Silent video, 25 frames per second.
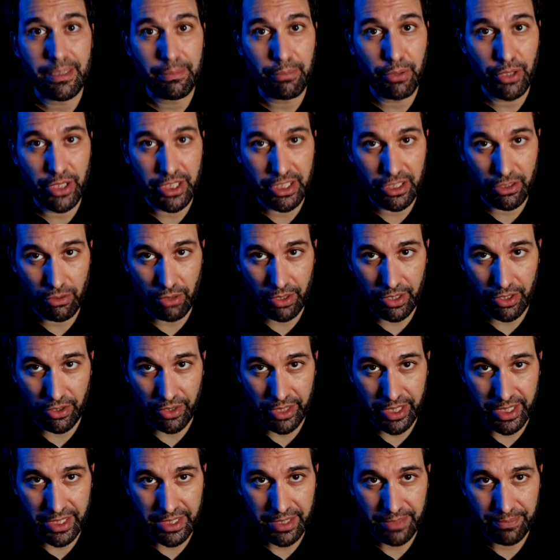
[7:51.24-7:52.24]
tipo de
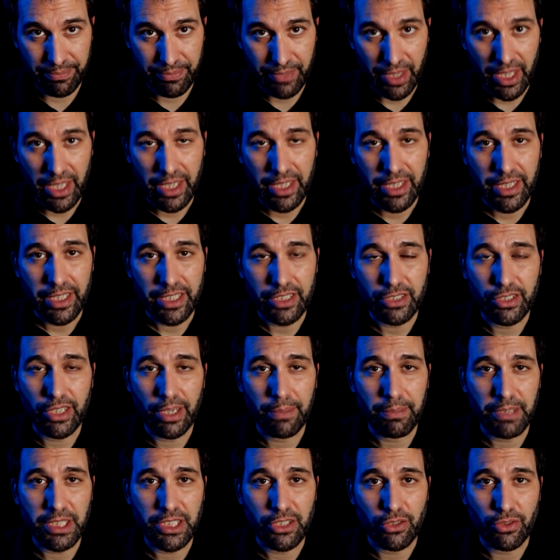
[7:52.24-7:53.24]
situaciones. Es
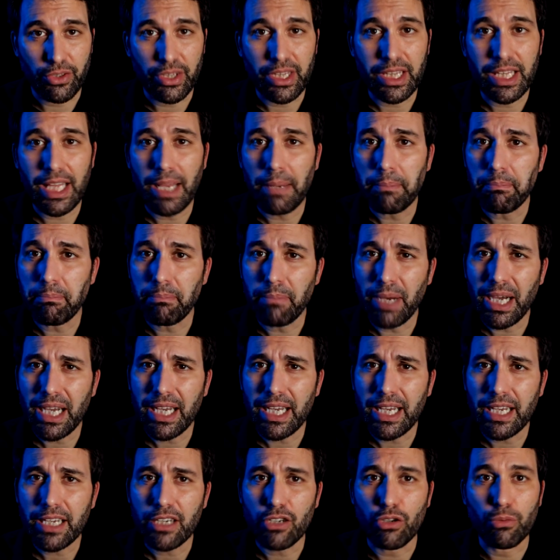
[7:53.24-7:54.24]
una presión tan
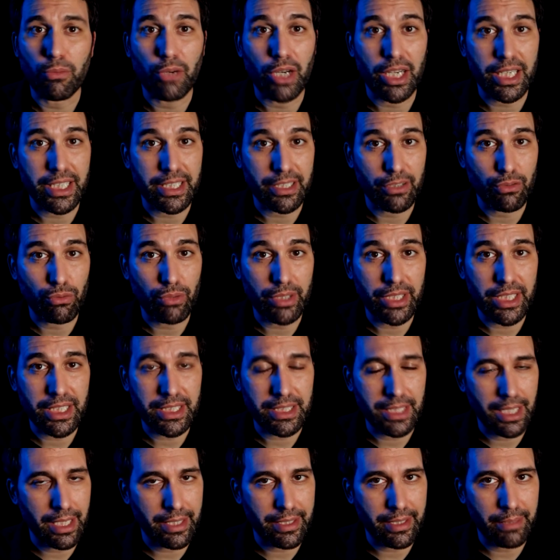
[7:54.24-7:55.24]
baja como la que
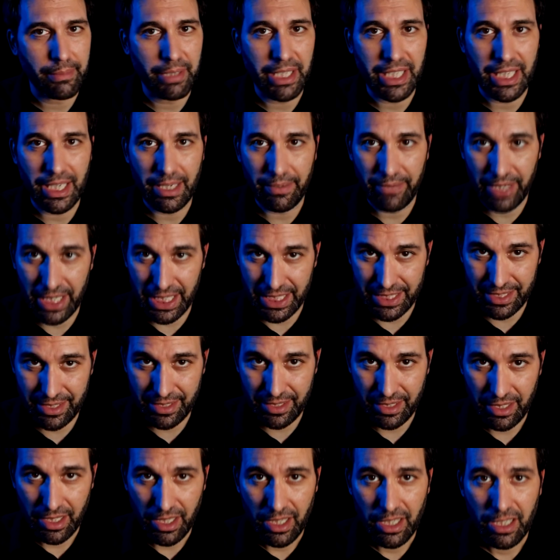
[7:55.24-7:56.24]
encuentras en la cima del
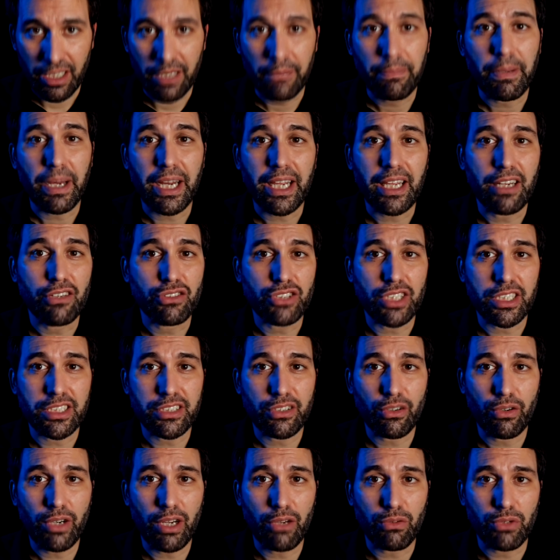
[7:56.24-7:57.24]
Everest, y para que los
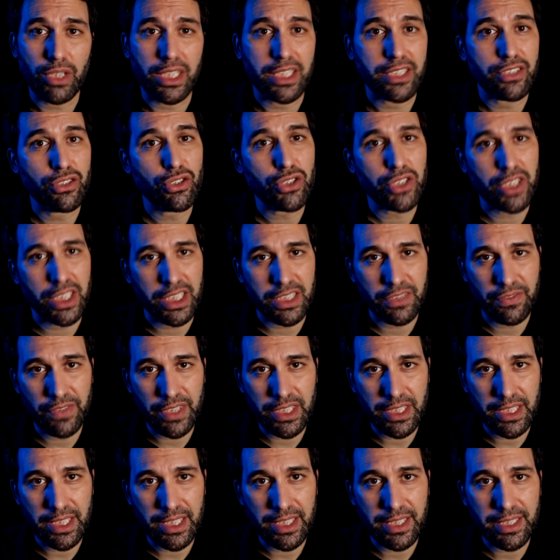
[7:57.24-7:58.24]
astronautas no se
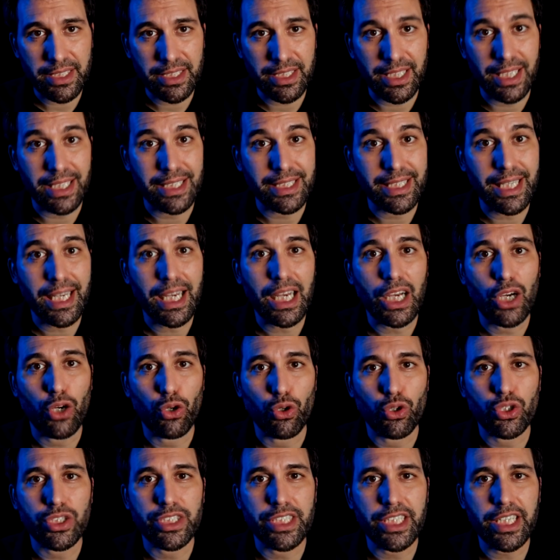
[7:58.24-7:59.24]
asfixien se les da
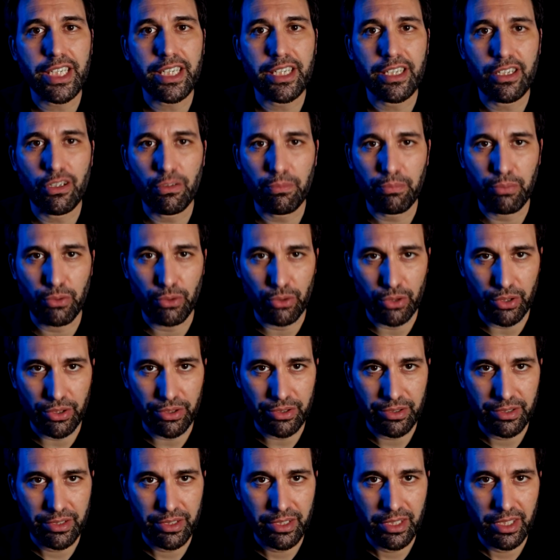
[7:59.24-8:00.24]
oxígeno
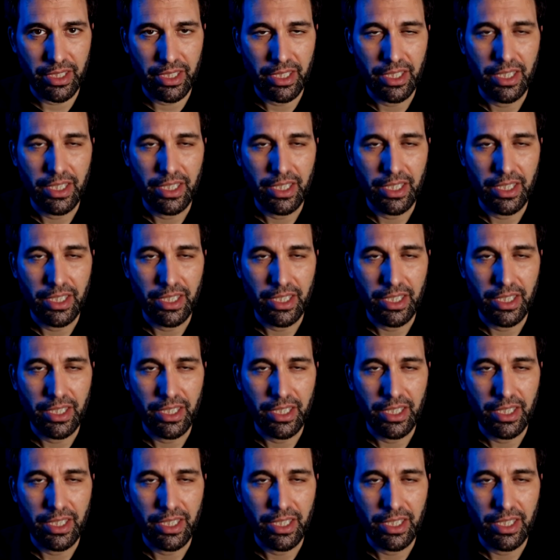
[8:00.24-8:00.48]
puro.